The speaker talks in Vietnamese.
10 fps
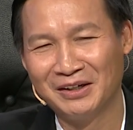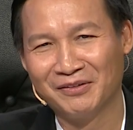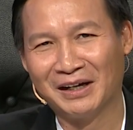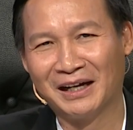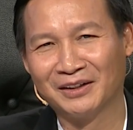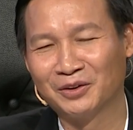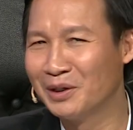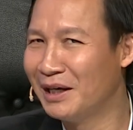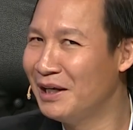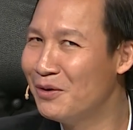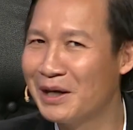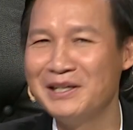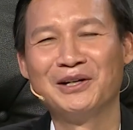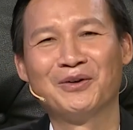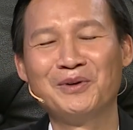và tôi nghĩ yêu cái
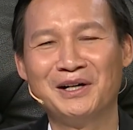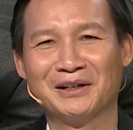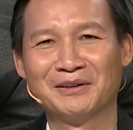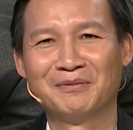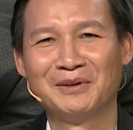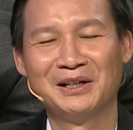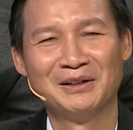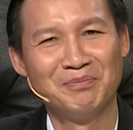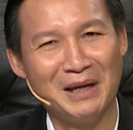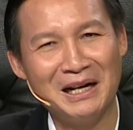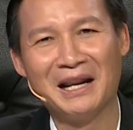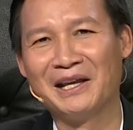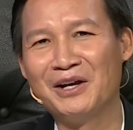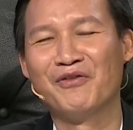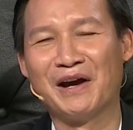gì cũng được miễn là
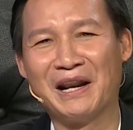yêu vẻ